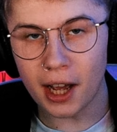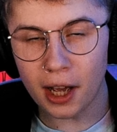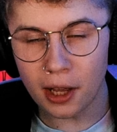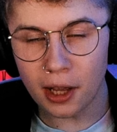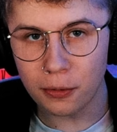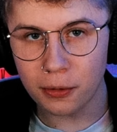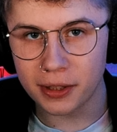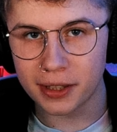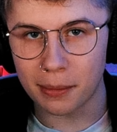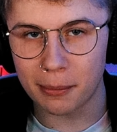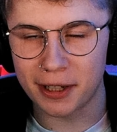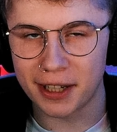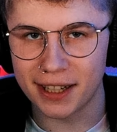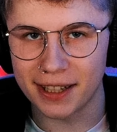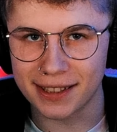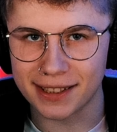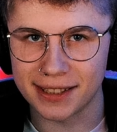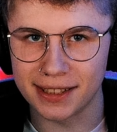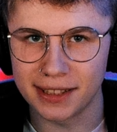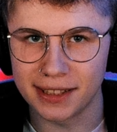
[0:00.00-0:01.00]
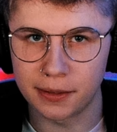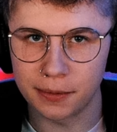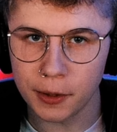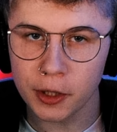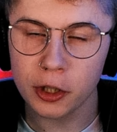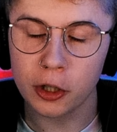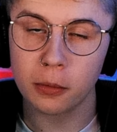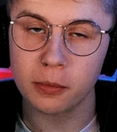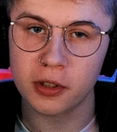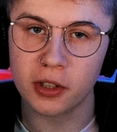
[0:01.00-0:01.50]
hallo und damit herzlich
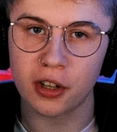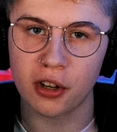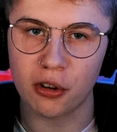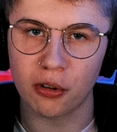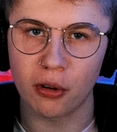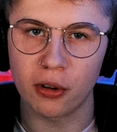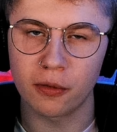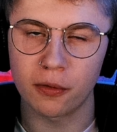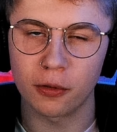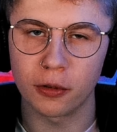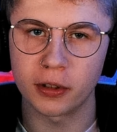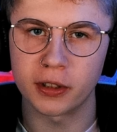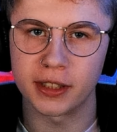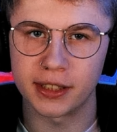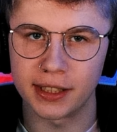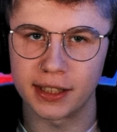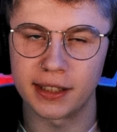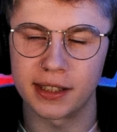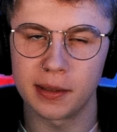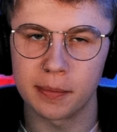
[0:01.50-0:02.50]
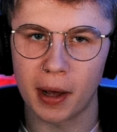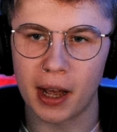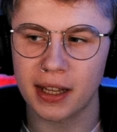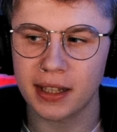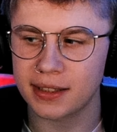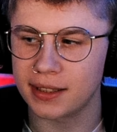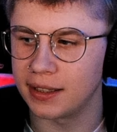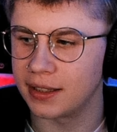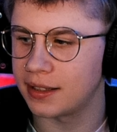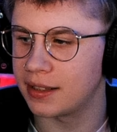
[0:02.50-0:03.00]
willkommen zu einer neuen Folge 60
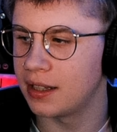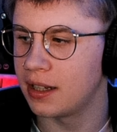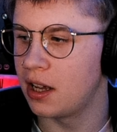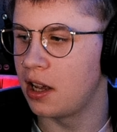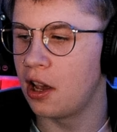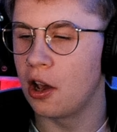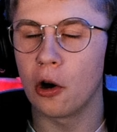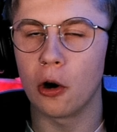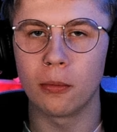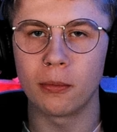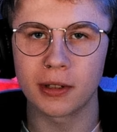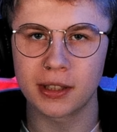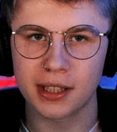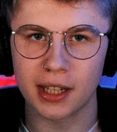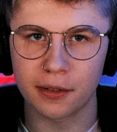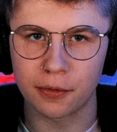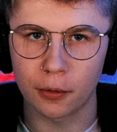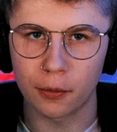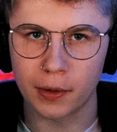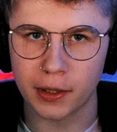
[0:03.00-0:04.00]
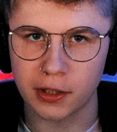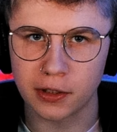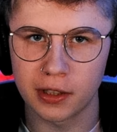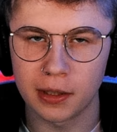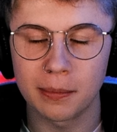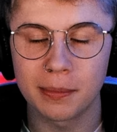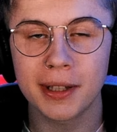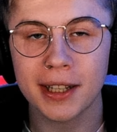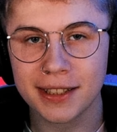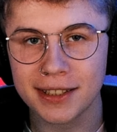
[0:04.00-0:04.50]
Parsecs. Um das gleich
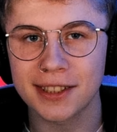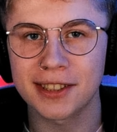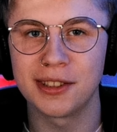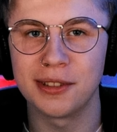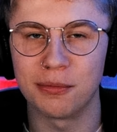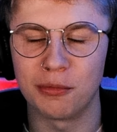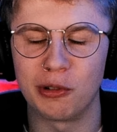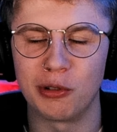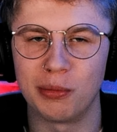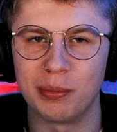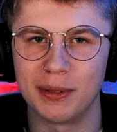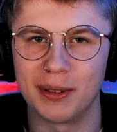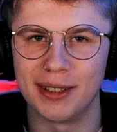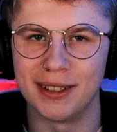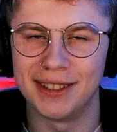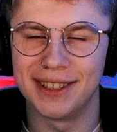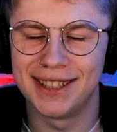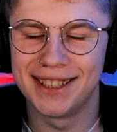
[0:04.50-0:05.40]
vorwegzunehmen, das hier ist eine Modebrille.